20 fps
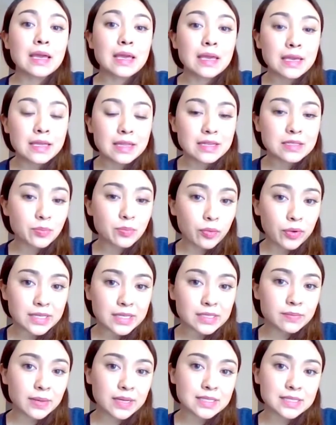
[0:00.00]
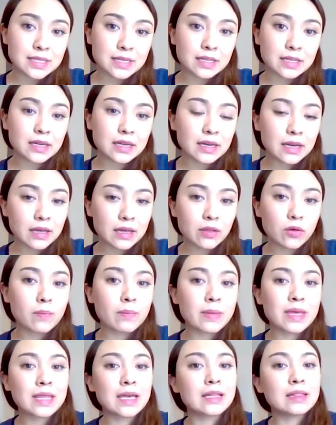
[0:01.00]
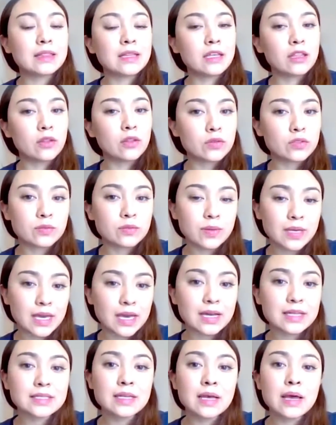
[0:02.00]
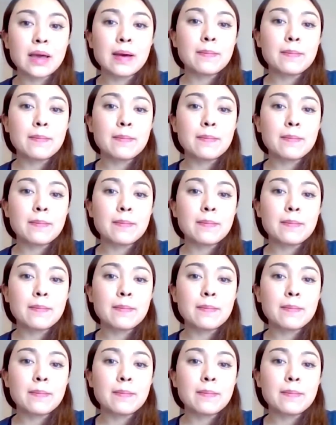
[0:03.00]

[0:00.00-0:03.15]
Y después va a ser drenado mediante dos vías